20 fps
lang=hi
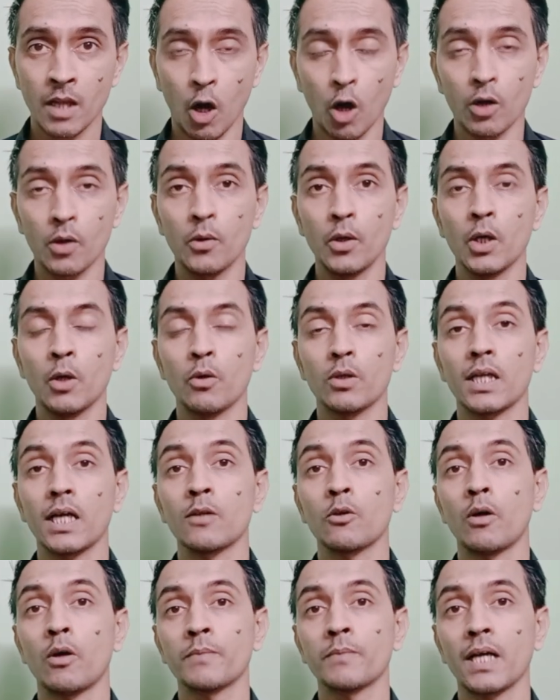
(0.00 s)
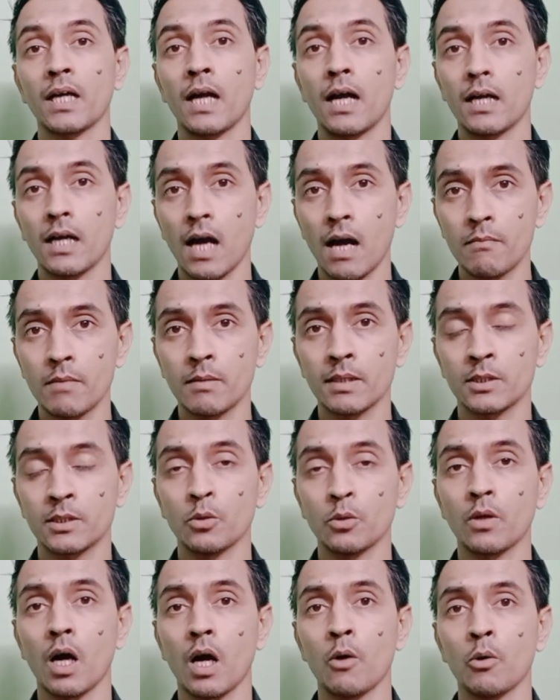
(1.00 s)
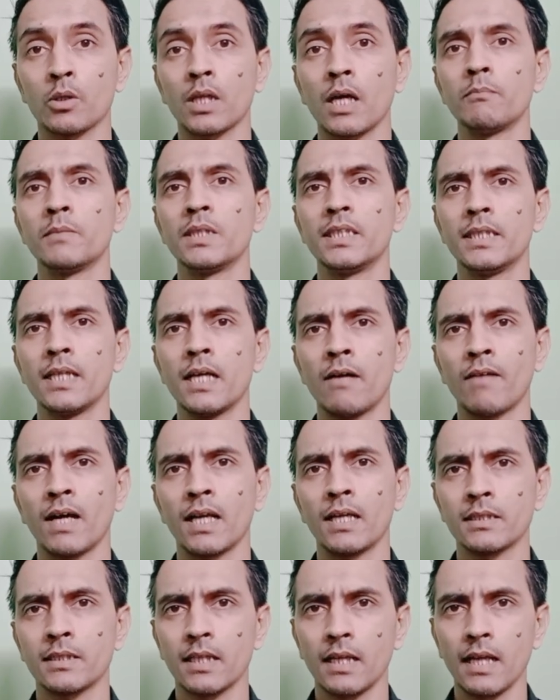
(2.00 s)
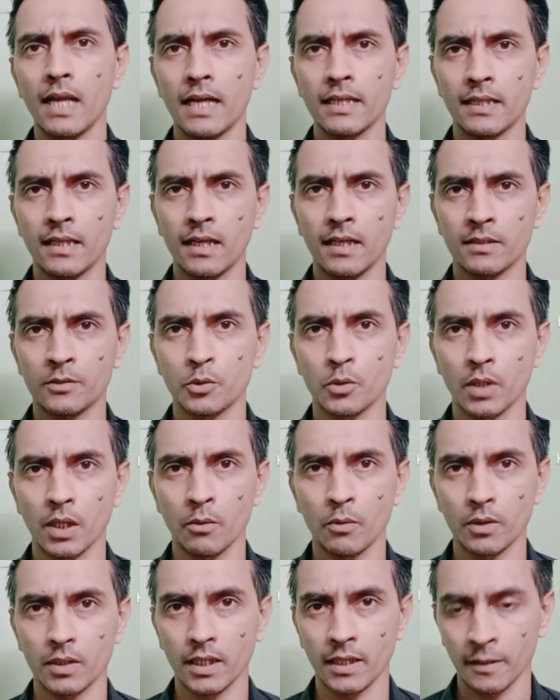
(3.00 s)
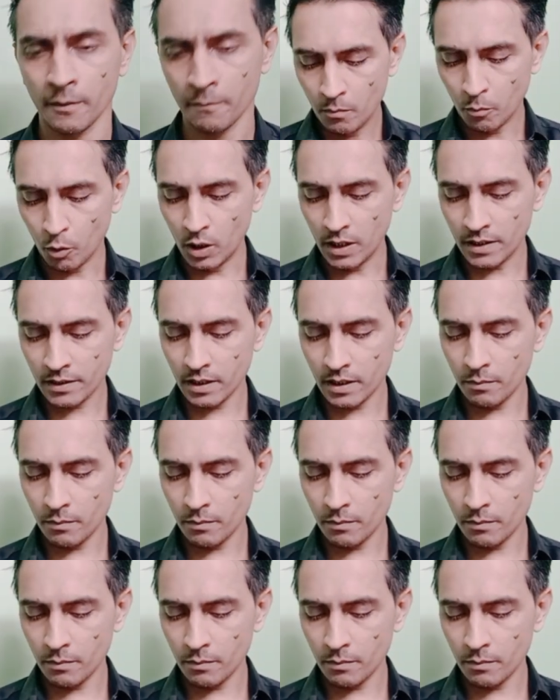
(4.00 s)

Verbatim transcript: और कोई होता तो अब तक हंगामा मच चुका होता मीडिया वाले चिल्लाने लग चुके होते पुलिस